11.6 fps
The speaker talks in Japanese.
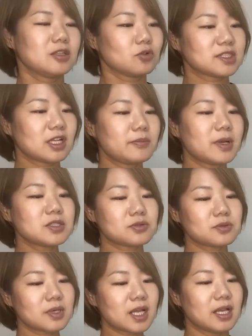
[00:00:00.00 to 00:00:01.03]
おしゃれ番
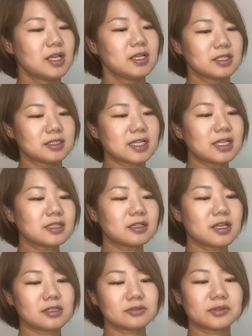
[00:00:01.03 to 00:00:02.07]
長がサンダル
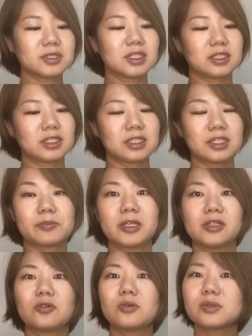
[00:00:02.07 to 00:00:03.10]
履く時にやっぱ
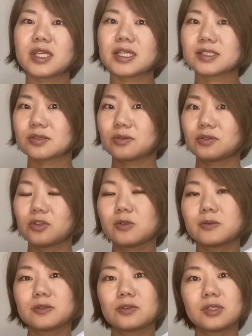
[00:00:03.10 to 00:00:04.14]
り同系色の洋
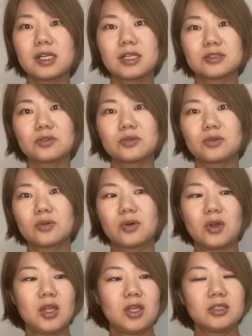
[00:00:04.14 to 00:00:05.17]
服となんかちょっ
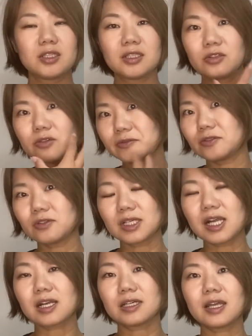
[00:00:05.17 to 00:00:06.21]
と洋服の
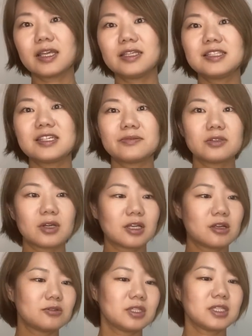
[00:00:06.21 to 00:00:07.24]
中から一部の
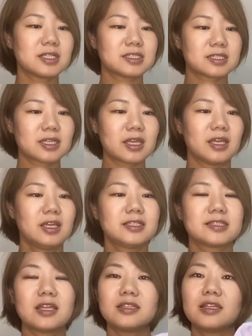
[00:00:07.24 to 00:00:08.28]
カラーを抜き出して
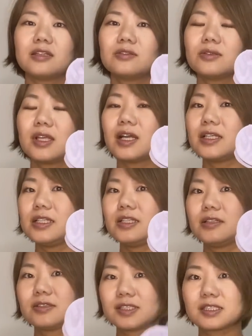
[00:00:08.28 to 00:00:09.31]
サンダルの中
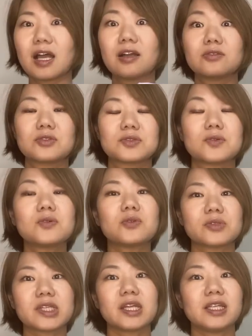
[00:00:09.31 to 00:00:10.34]
に靴下履くとすごく
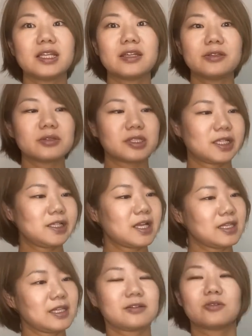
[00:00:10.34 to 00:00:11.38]
おしゃれになるよって聞い
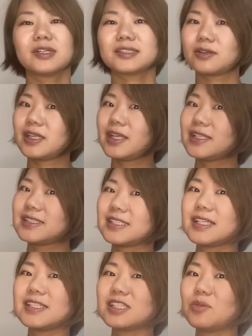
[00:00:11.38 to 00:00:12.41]
たんで、これそれで
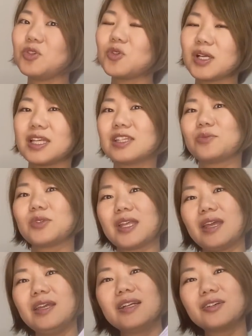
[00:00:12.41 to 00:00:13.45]
実践してみようかなと思っ
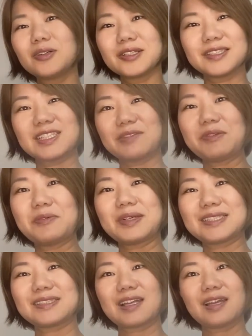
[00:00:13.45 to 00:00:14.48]
て購入してみ
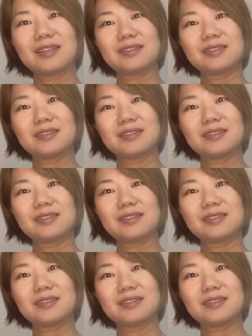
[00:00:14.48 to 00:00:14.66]
ました。